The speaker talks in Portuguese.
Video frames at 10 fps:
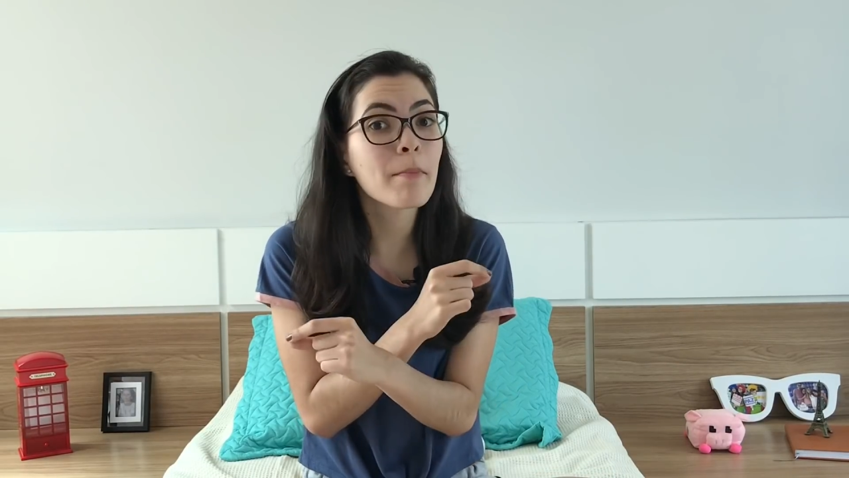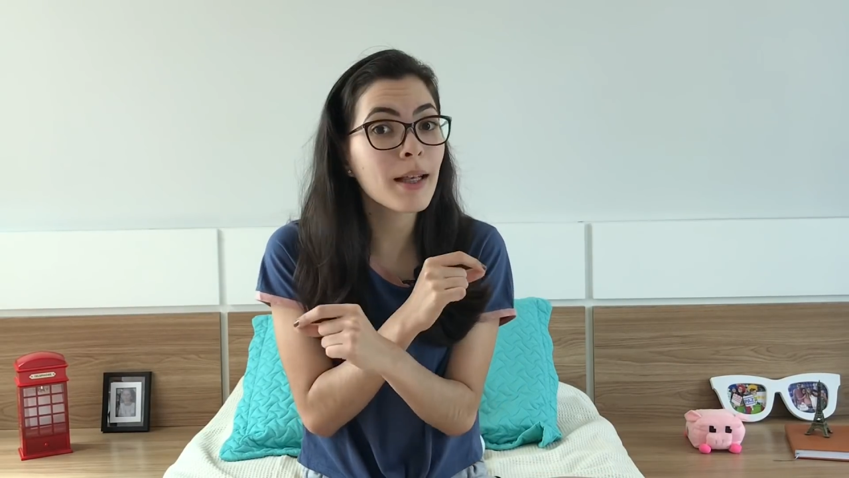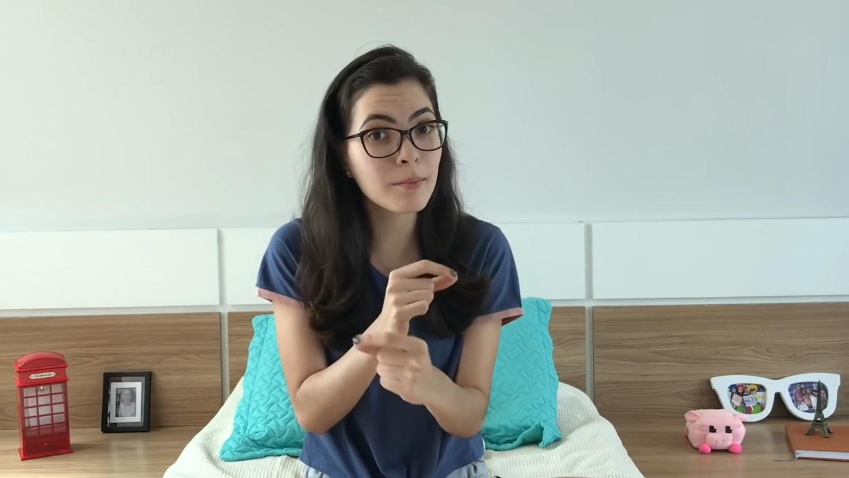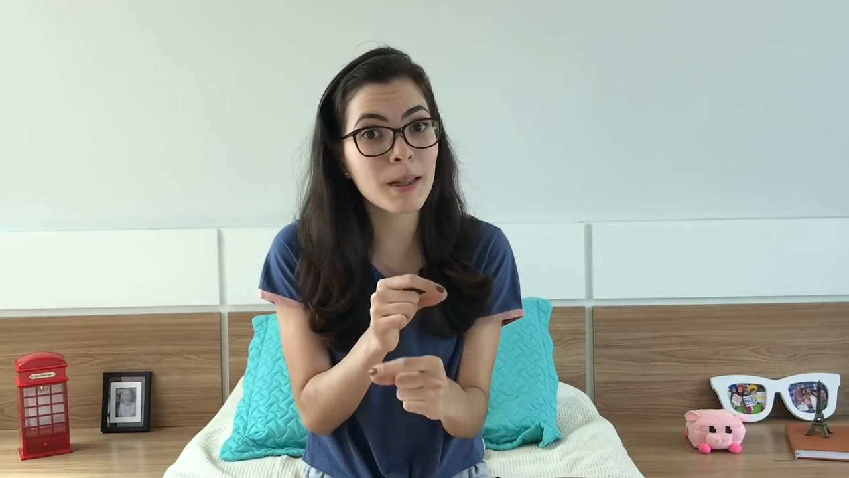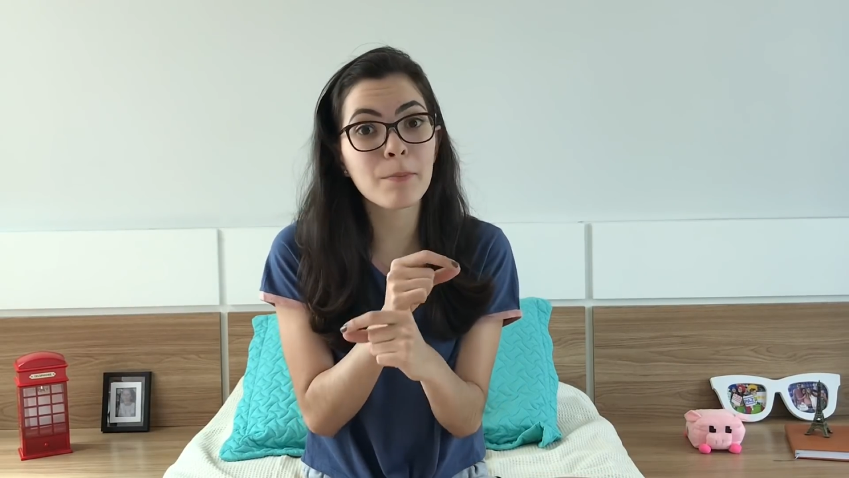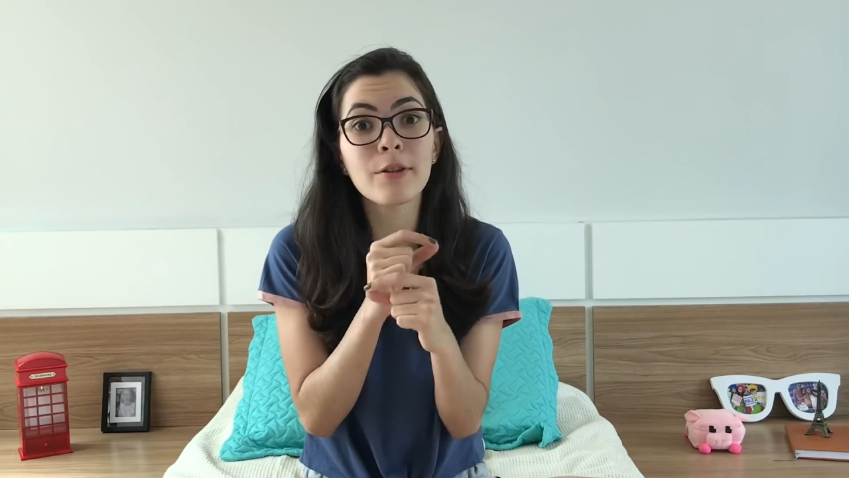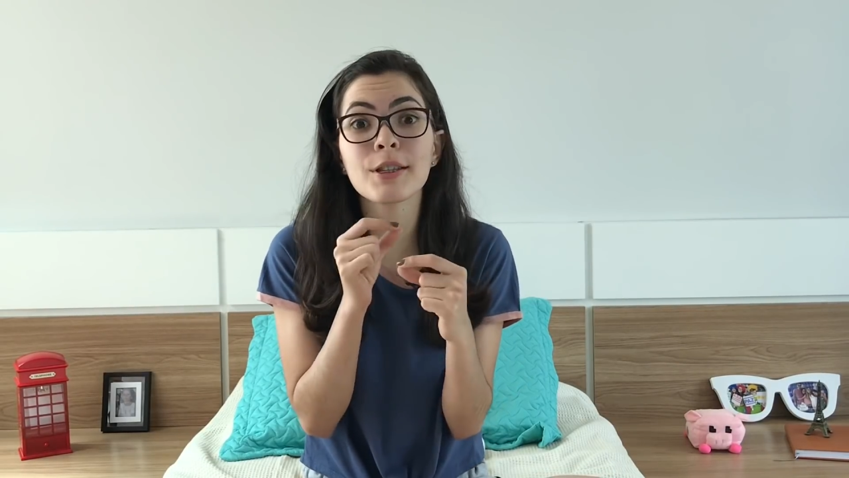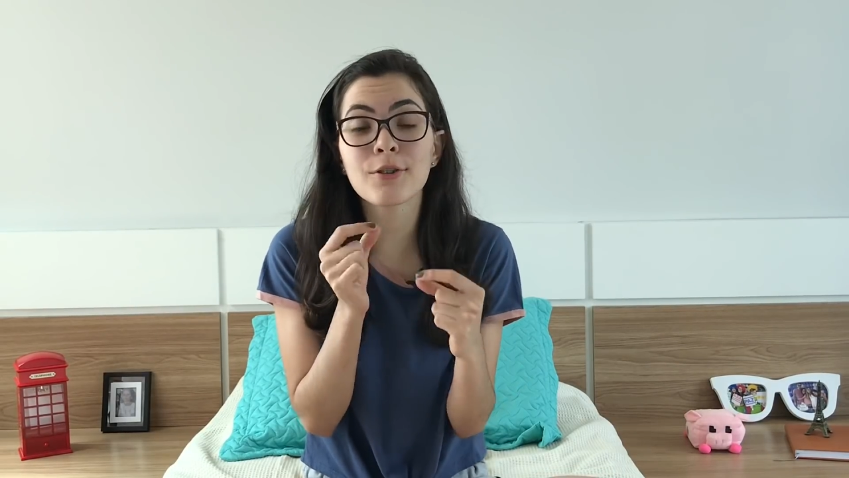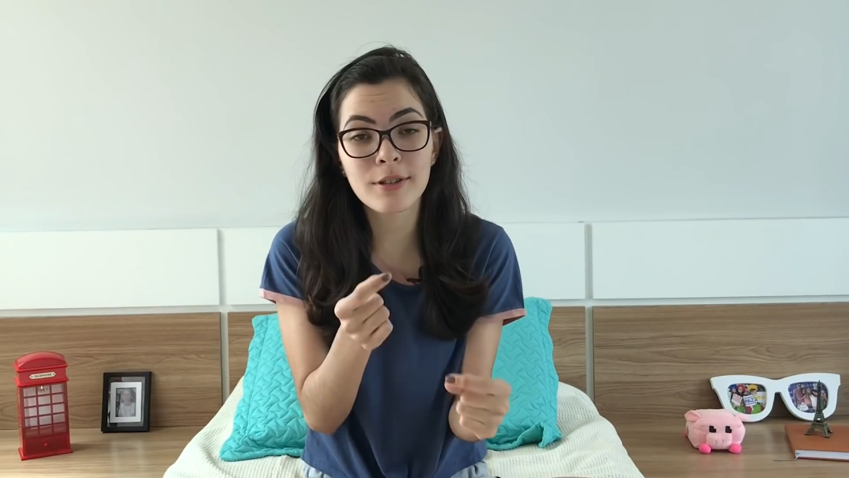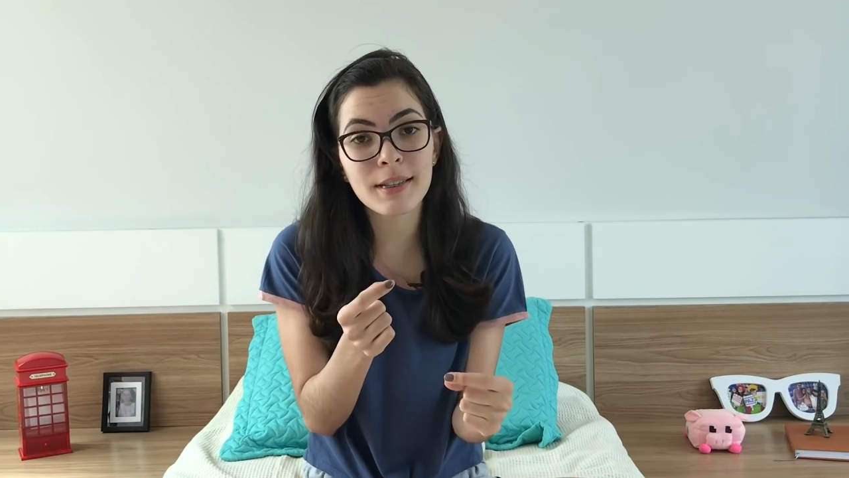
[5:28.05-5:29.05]
mesmo depois
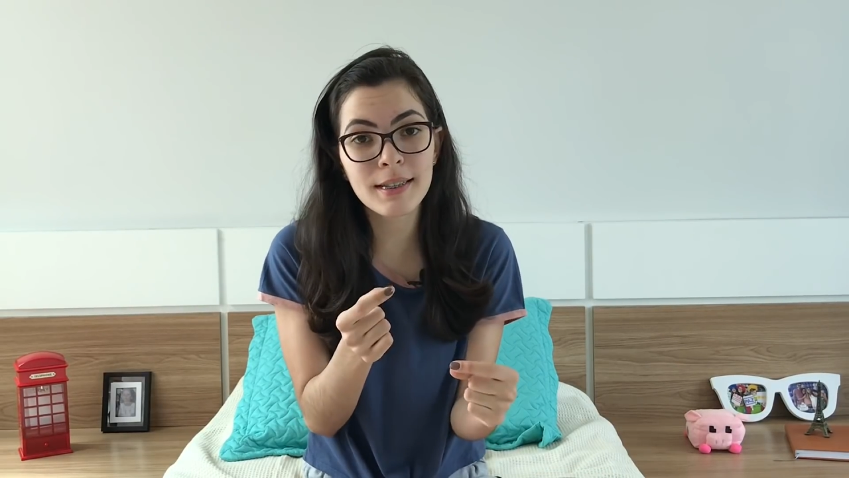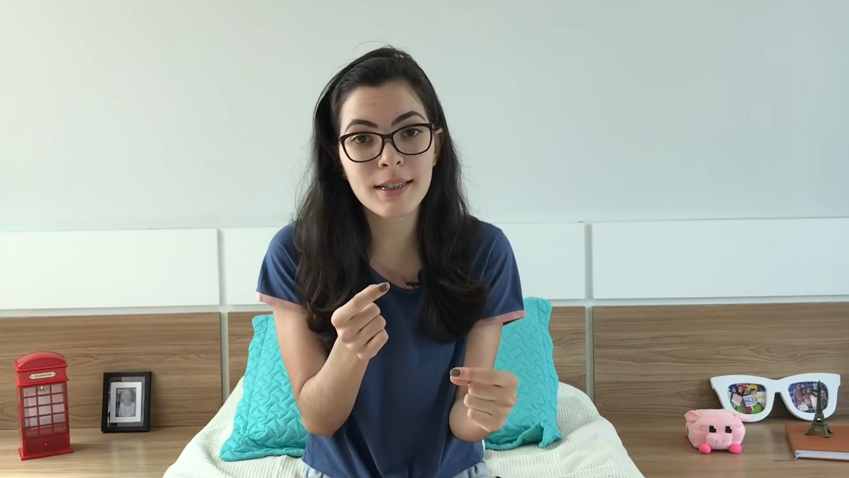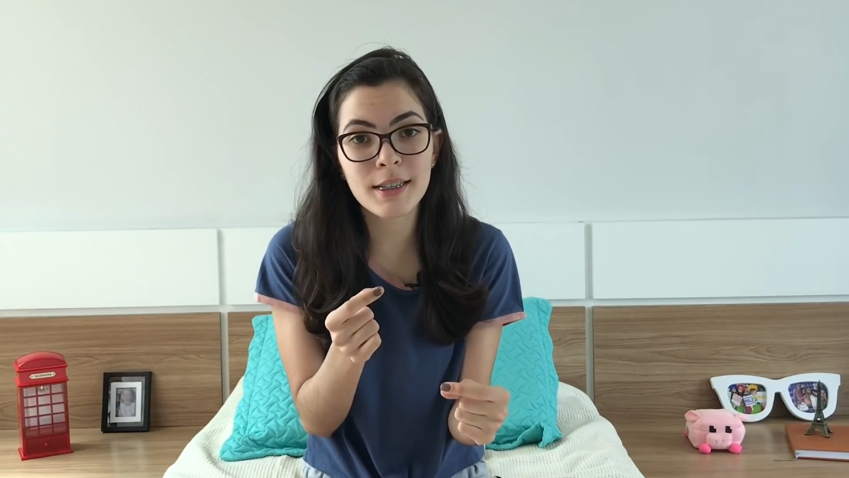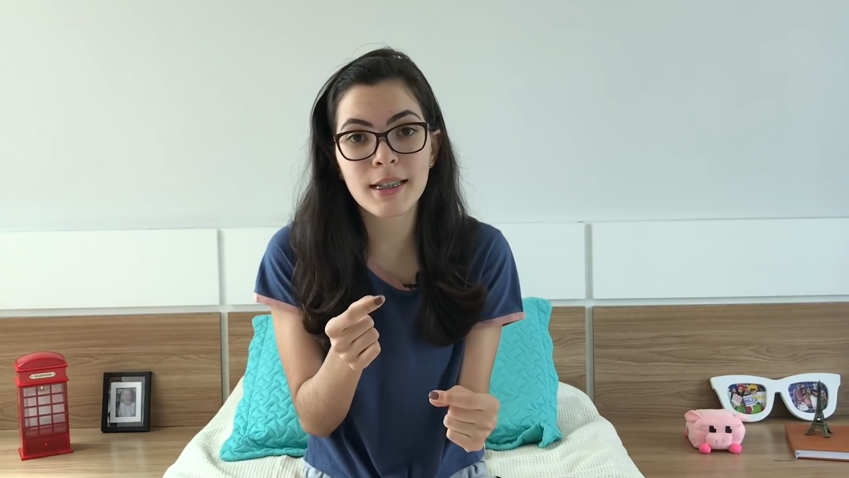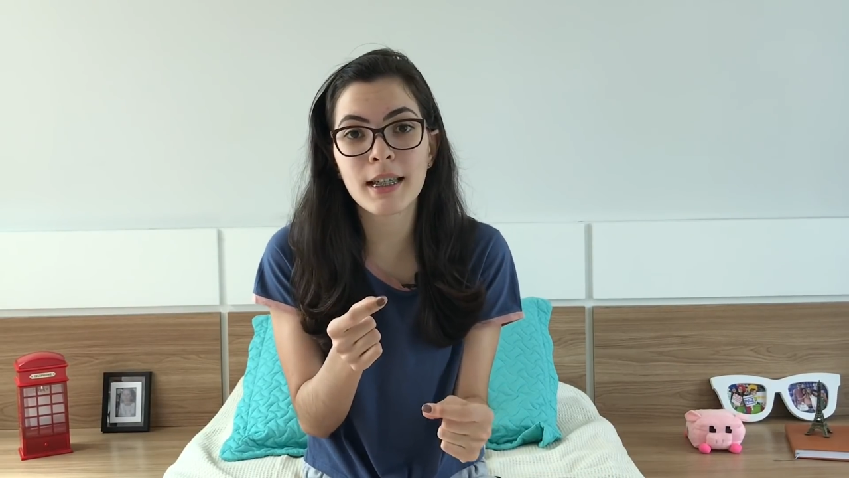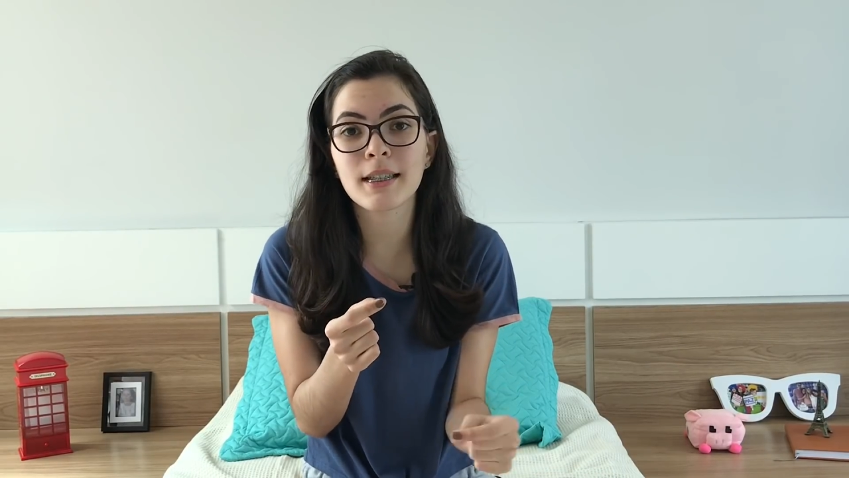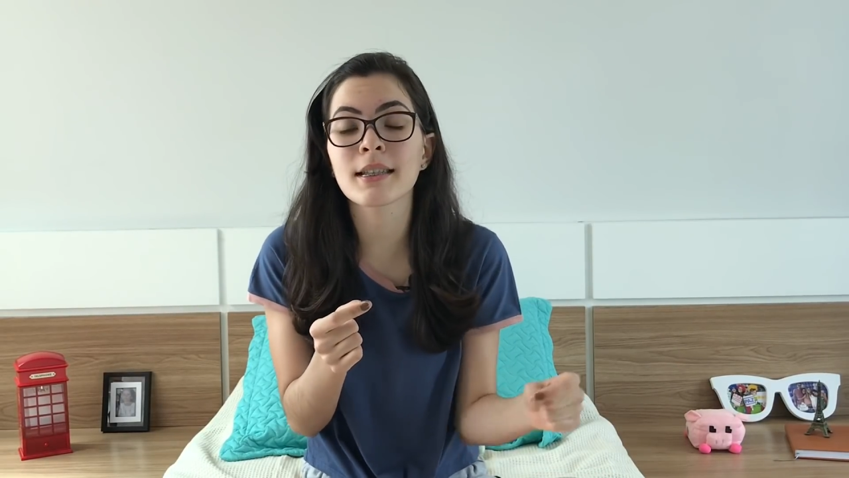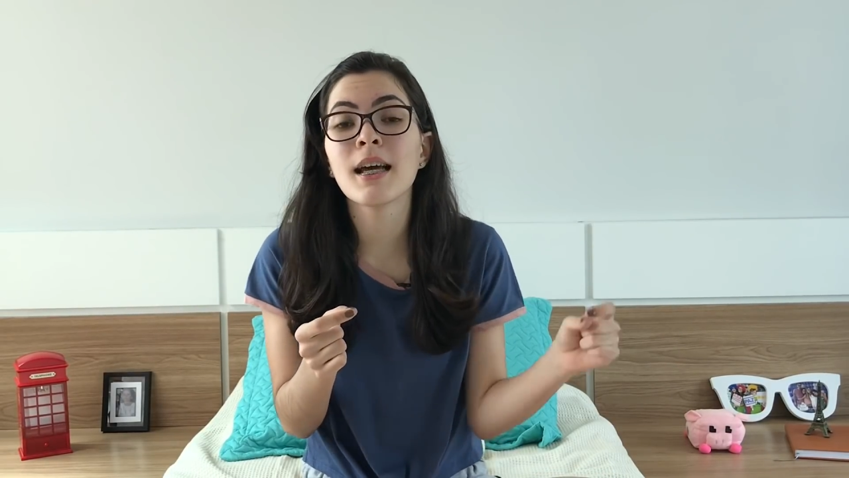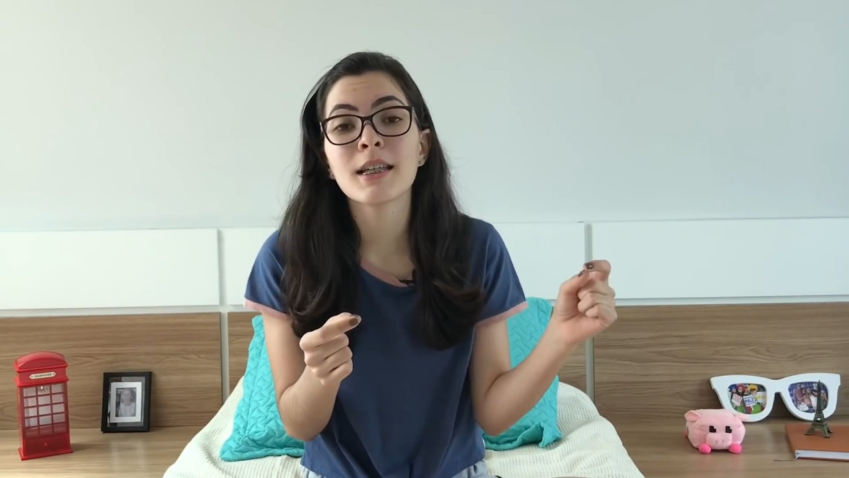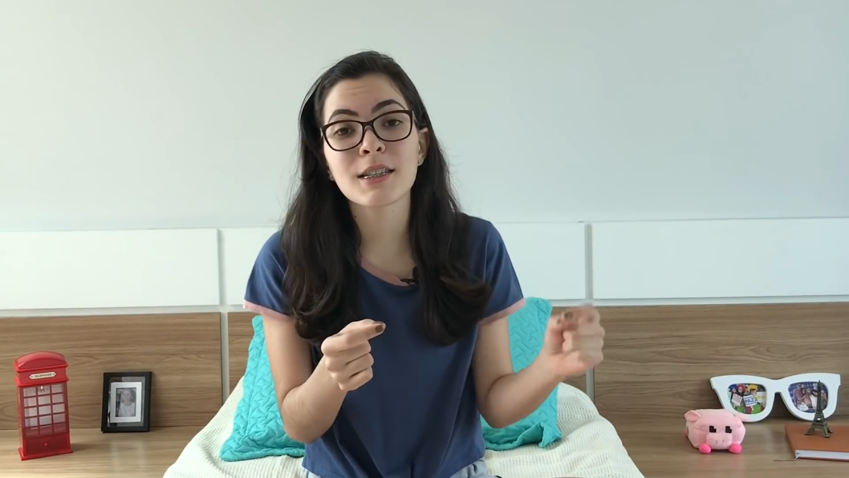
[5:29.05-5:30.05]
de todas essas dicas,